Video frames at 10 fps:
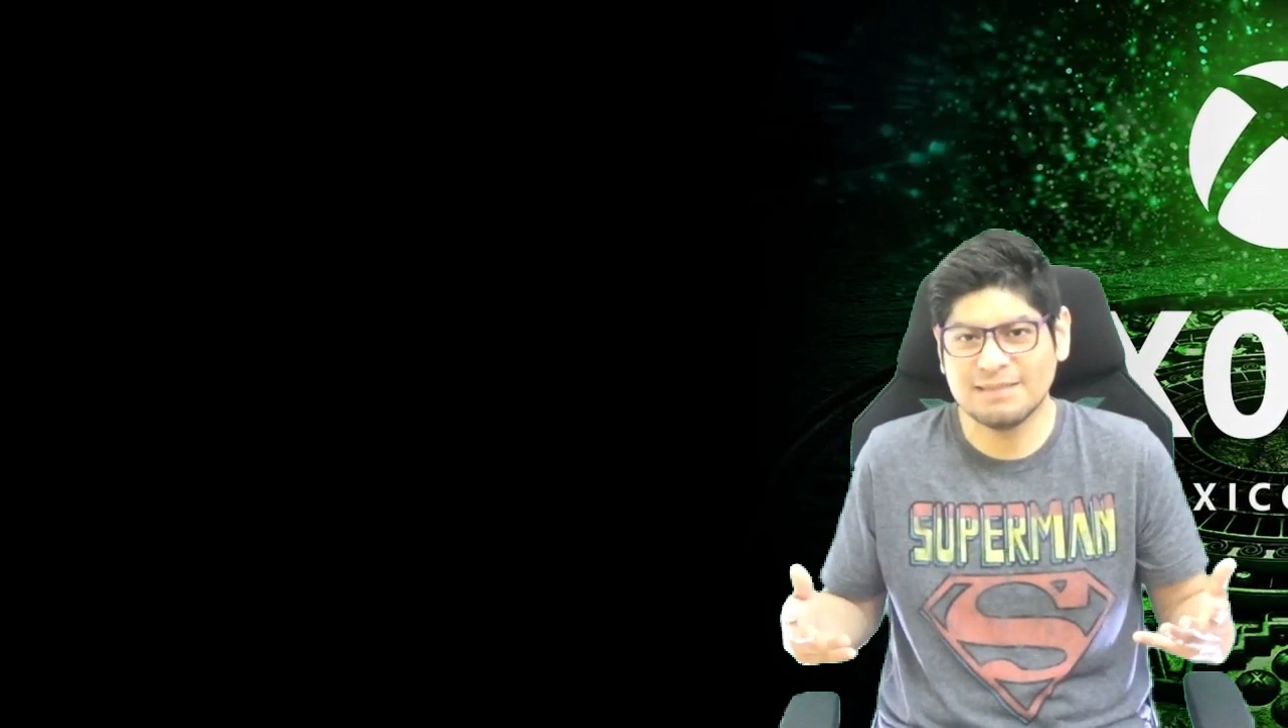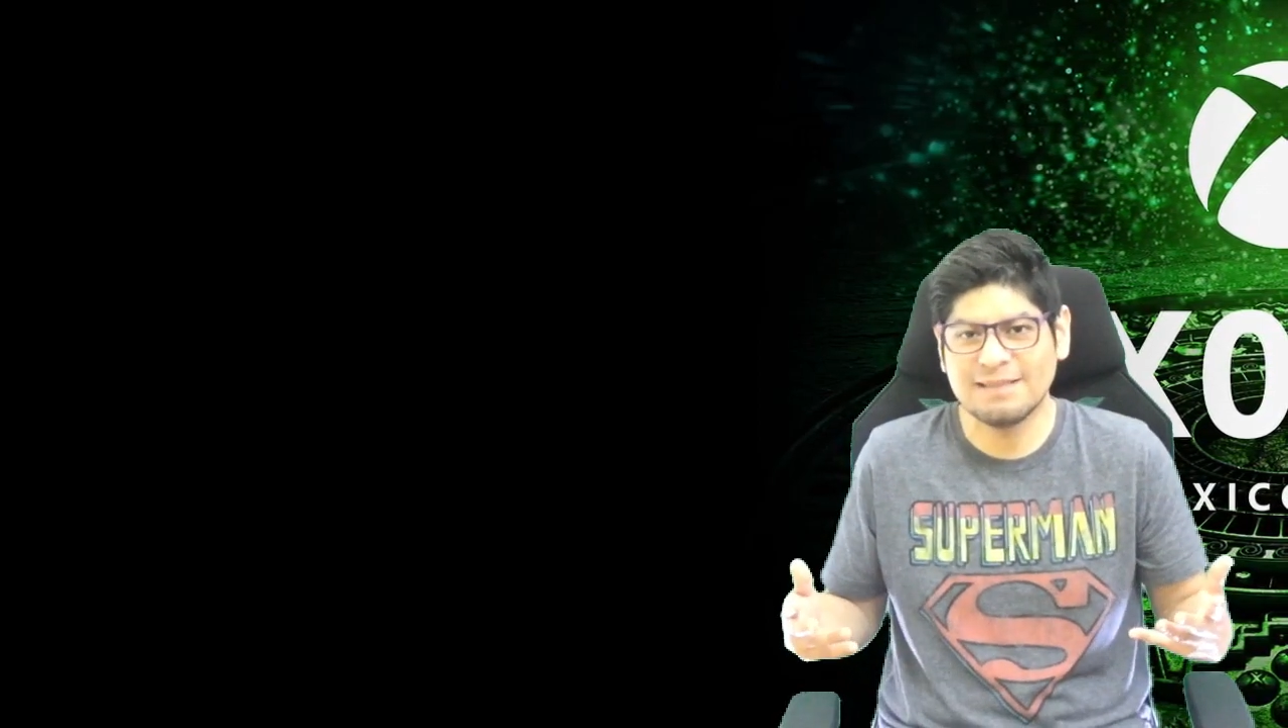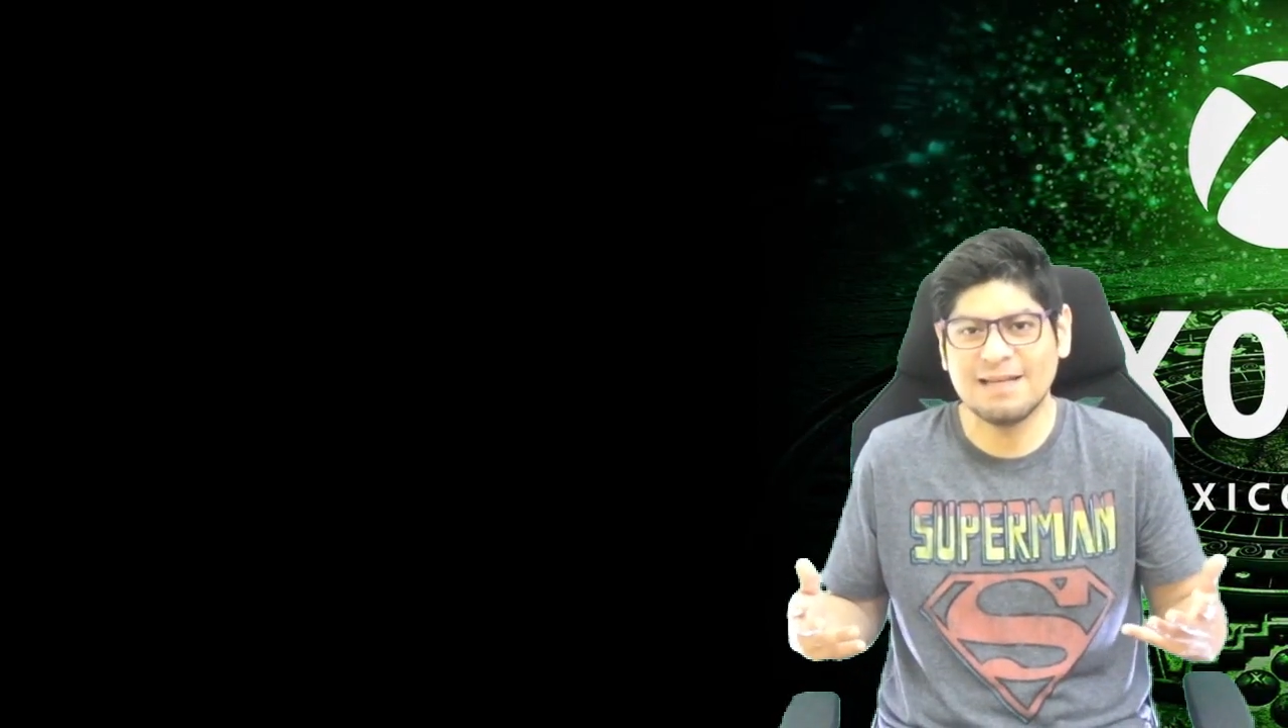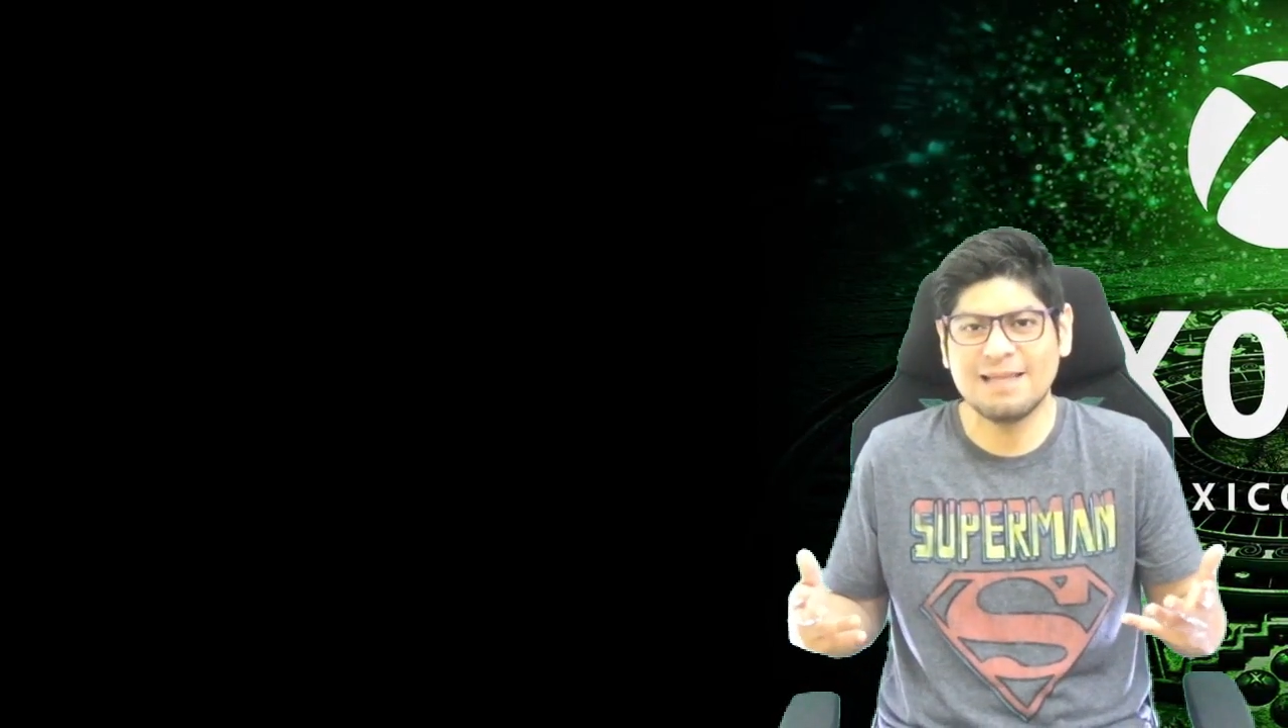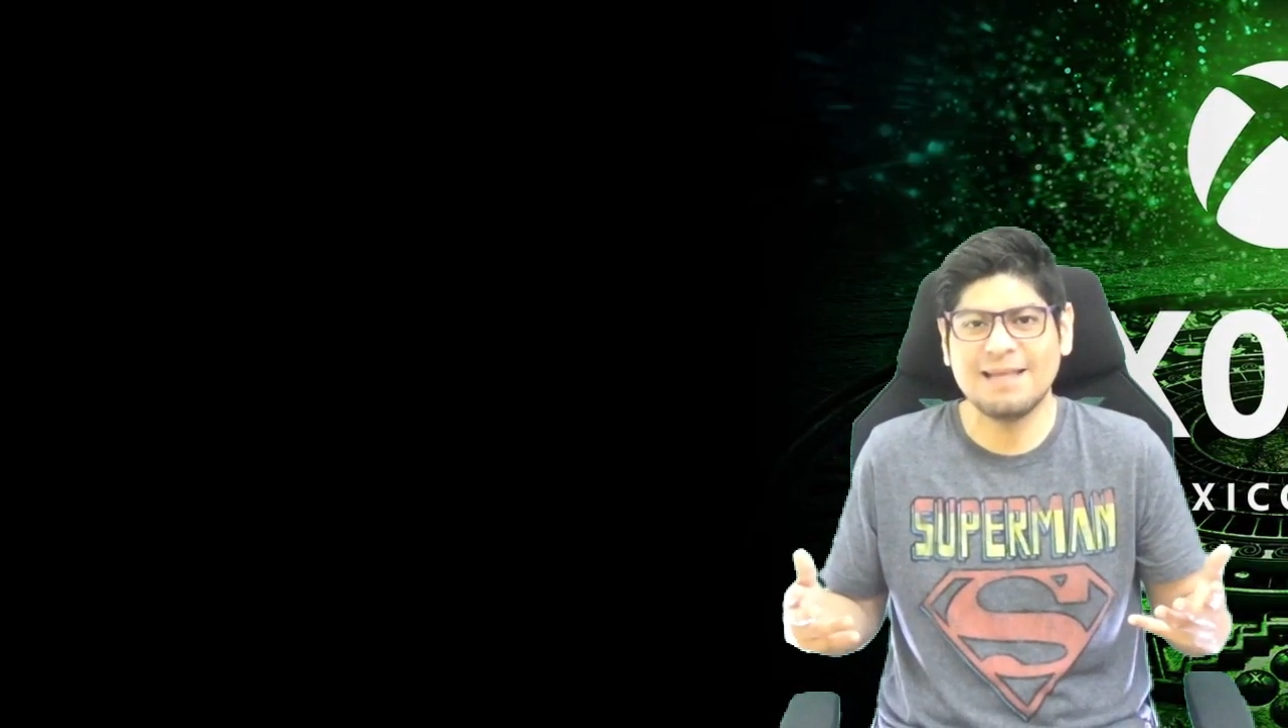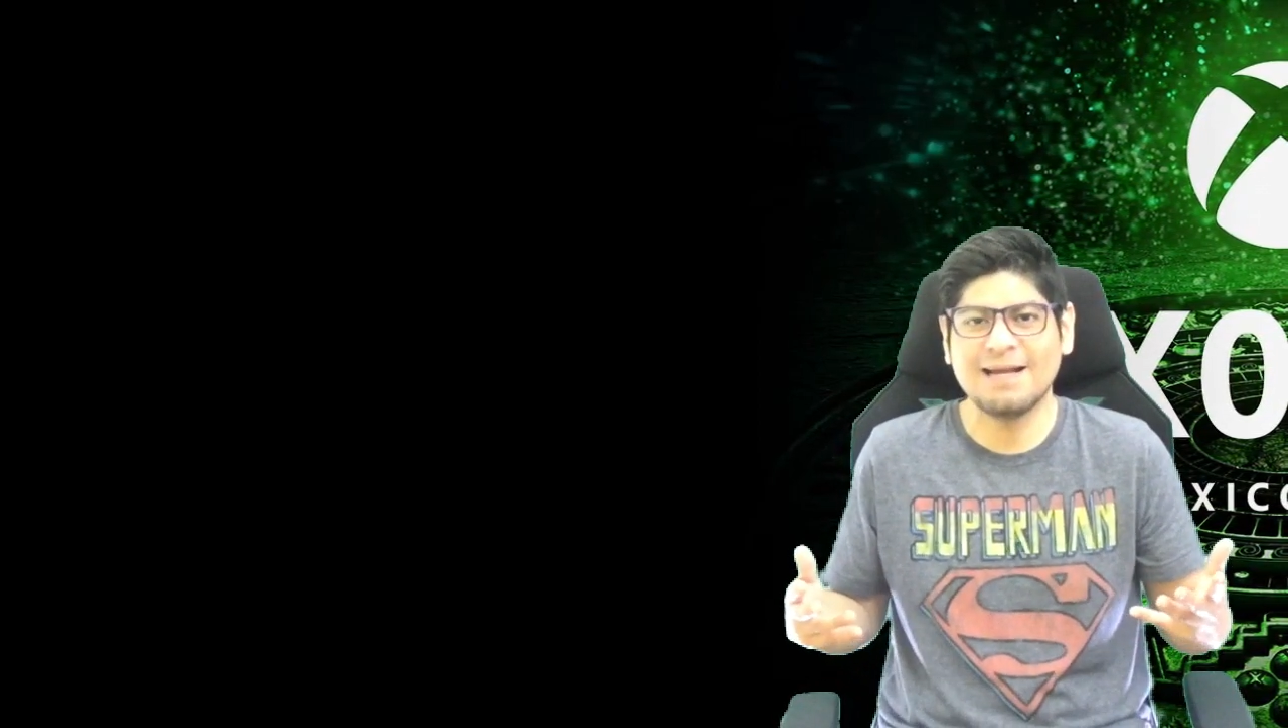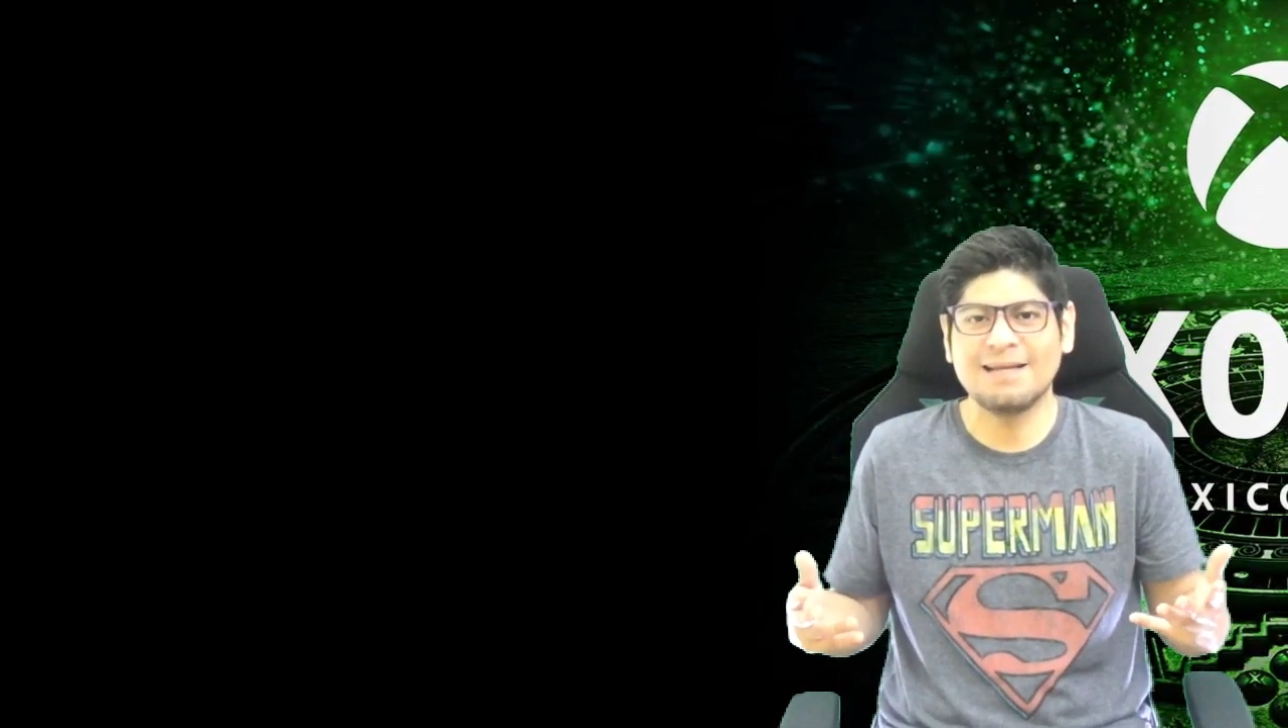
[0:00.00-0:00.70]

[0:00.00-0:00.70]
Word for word: va a tener la de